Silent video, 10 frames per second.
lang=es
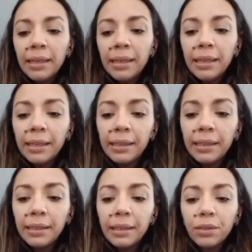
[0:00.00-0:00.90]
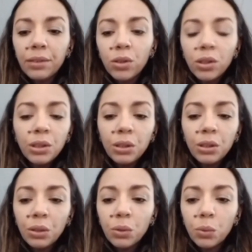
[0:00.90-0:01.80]
Eh,
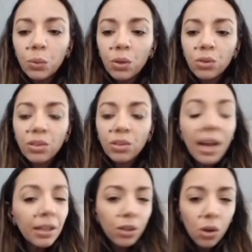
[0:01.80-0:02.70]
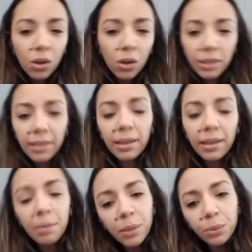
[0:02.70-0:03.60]
estoy unos años con esa
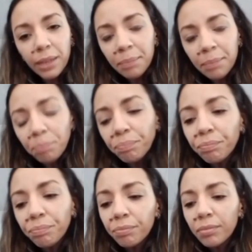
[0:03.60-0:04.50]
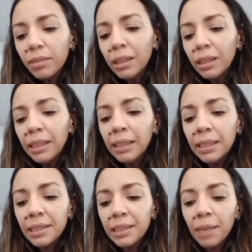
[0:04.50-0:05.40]
terapeuta y
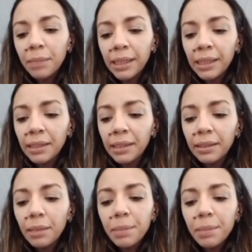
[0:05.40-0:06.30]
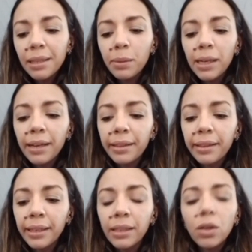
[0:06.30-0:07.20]
ella me empieza a hablar
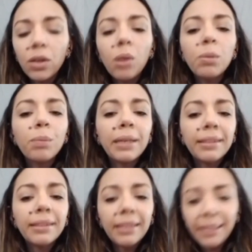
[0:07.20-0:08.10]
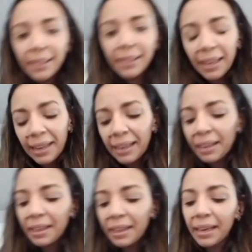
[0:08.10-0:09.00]
de
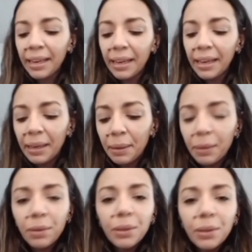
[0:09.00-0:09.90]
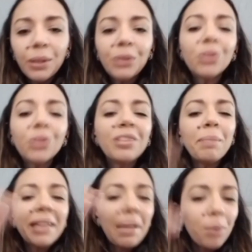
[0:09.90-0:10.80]
homeopatía, de todo
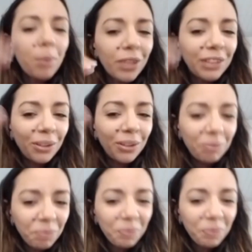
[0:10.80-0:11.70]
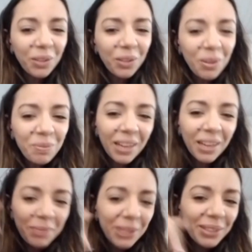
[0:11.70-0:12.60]
siempre de a poquito, ¿no?
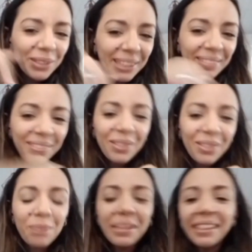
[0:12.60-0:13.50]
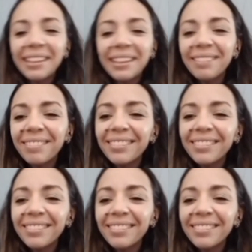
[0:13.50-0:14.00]
Camino de hormiguita.